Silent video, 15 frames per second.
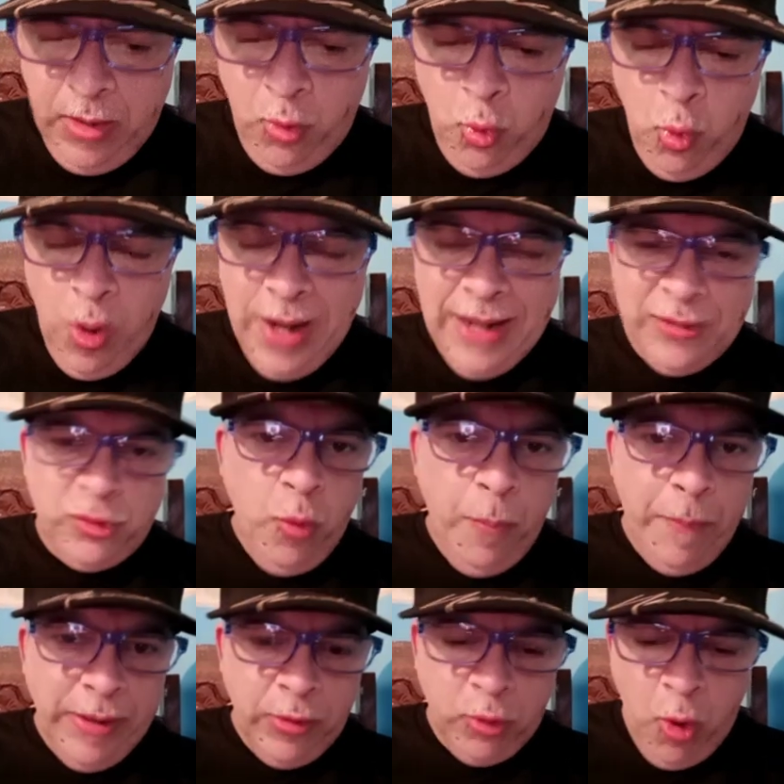o a la
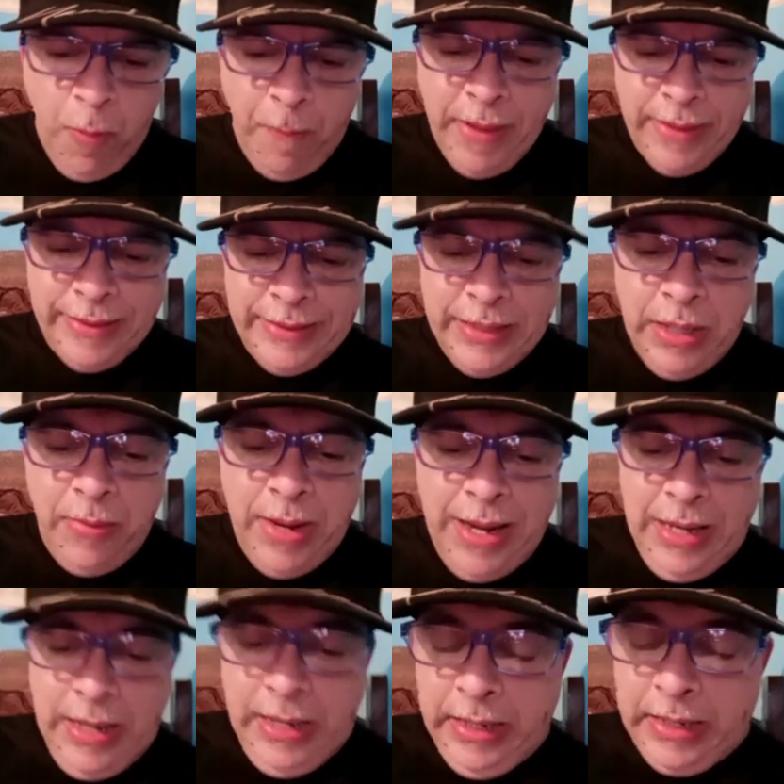Supercopa de
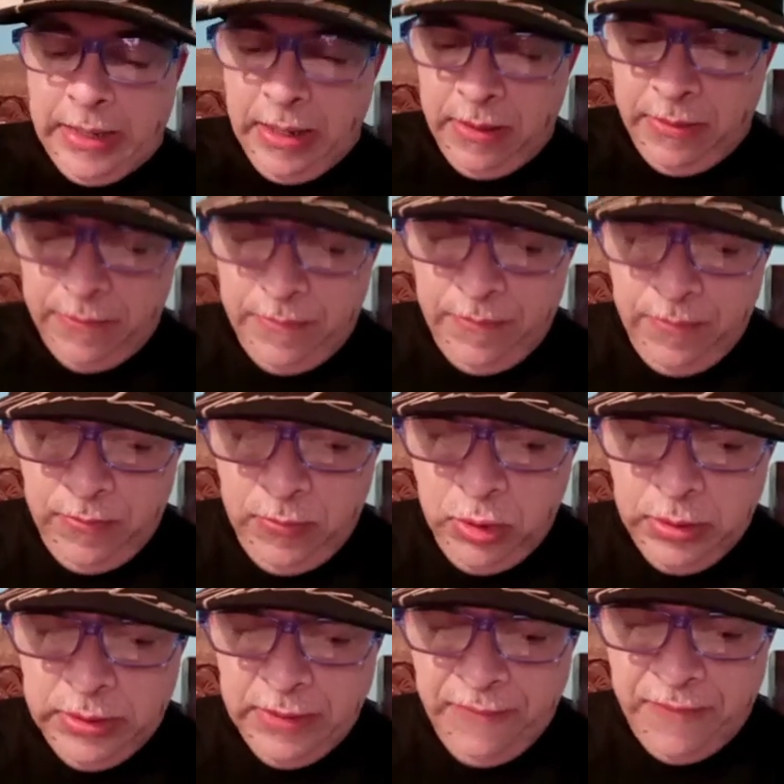Bélgica,
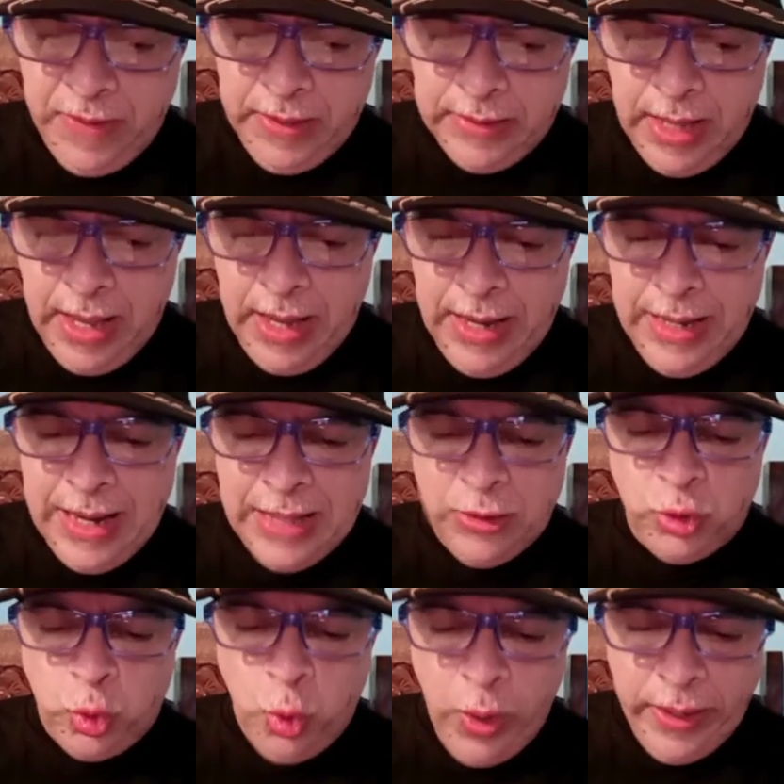donde se enfrenta el
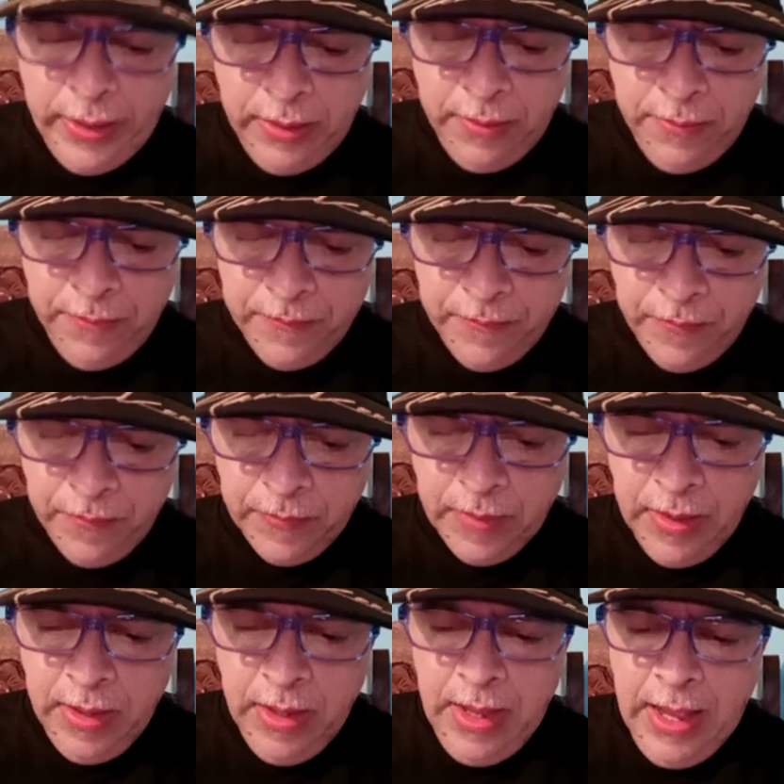Antoine
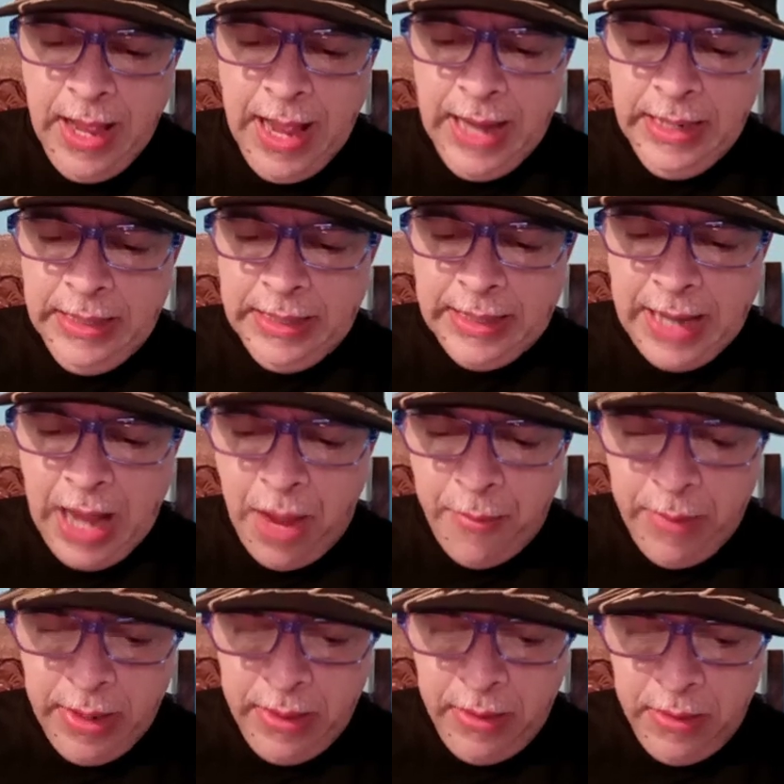al
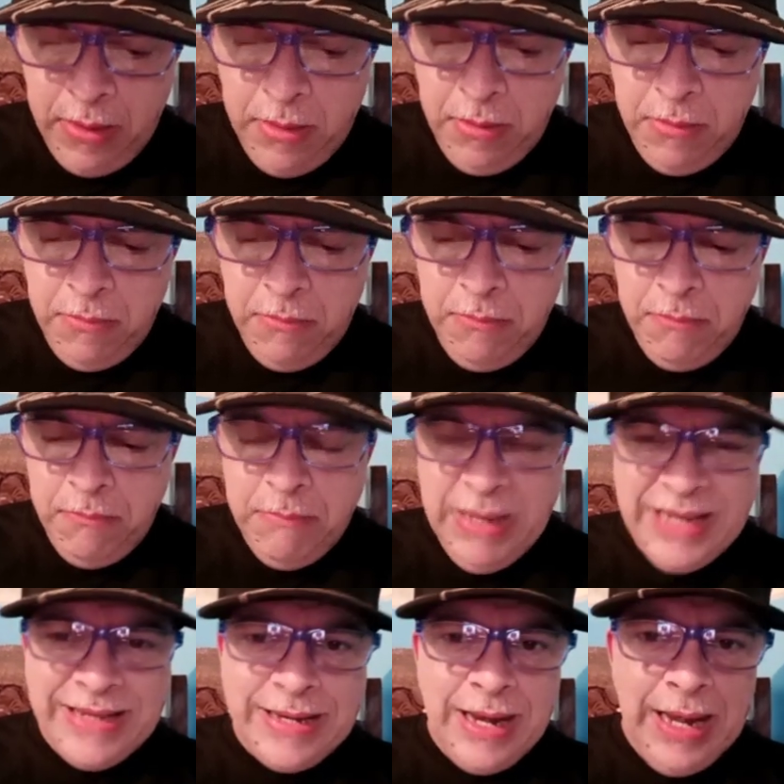KB
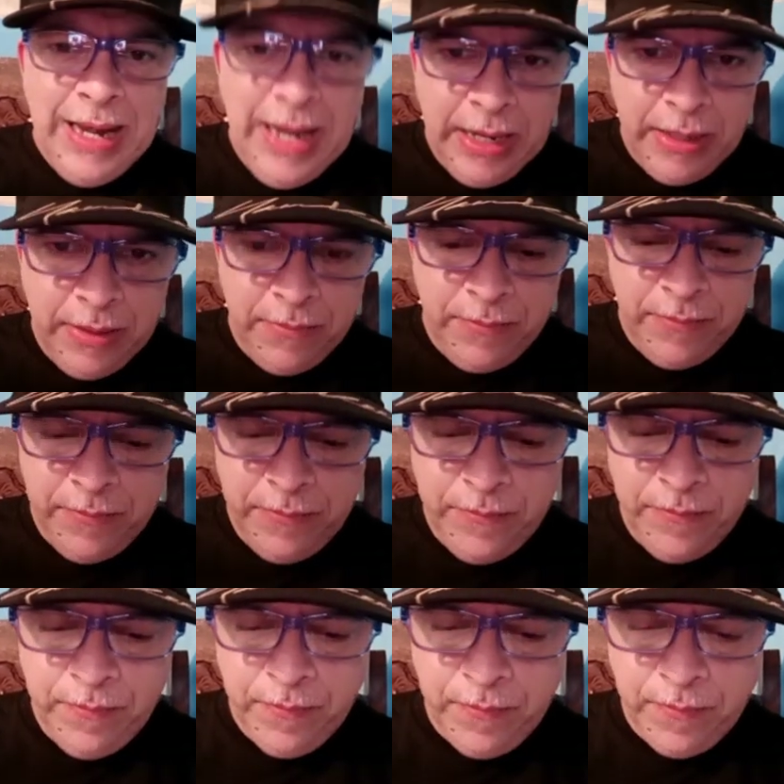Mechelen.
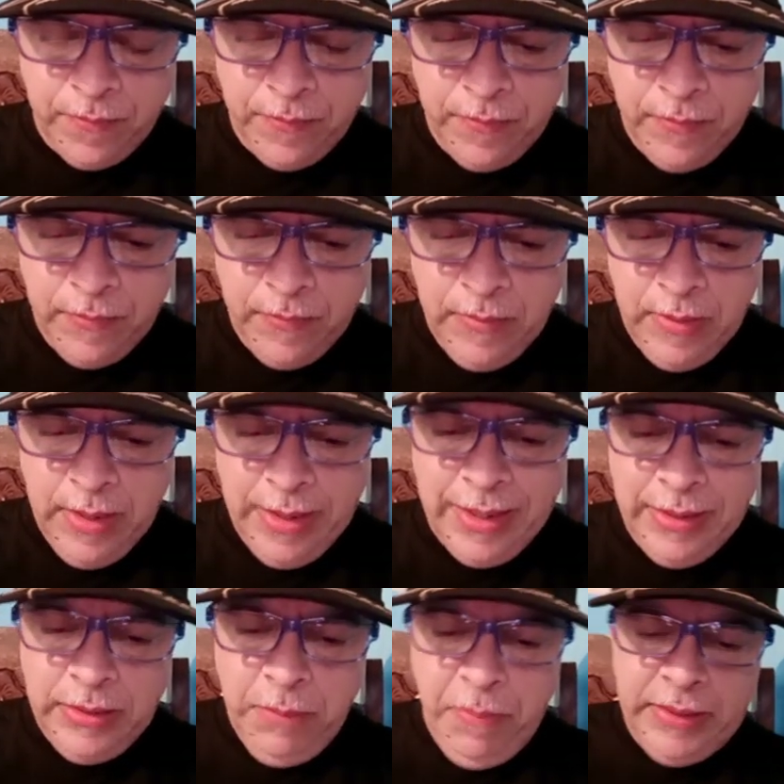En
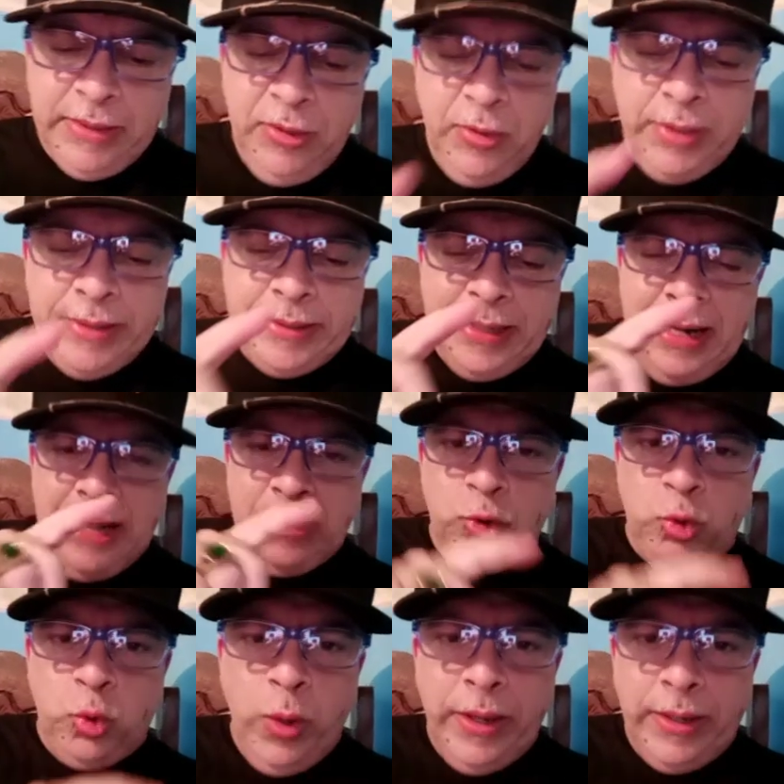este partido entre el
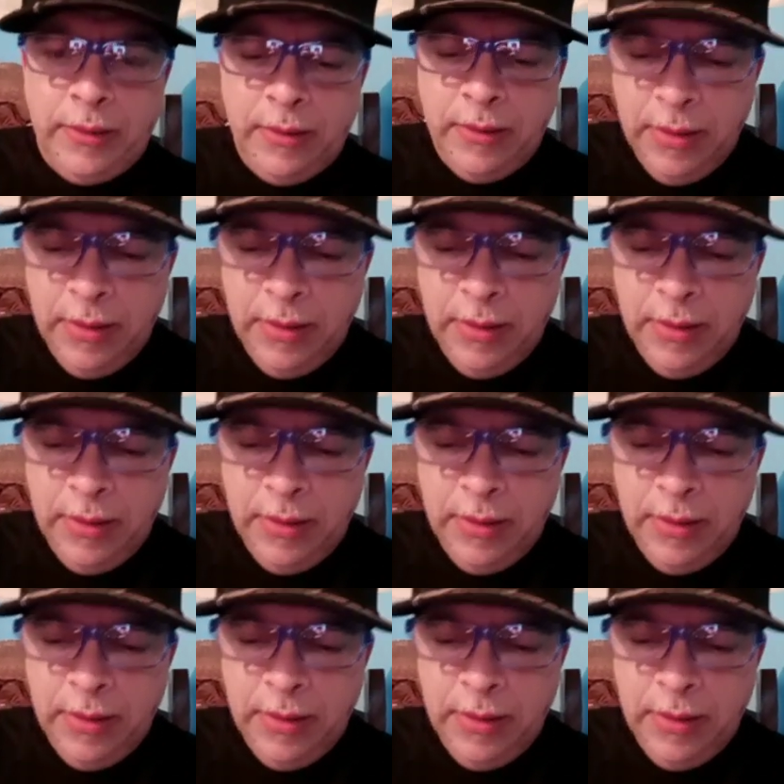Antoine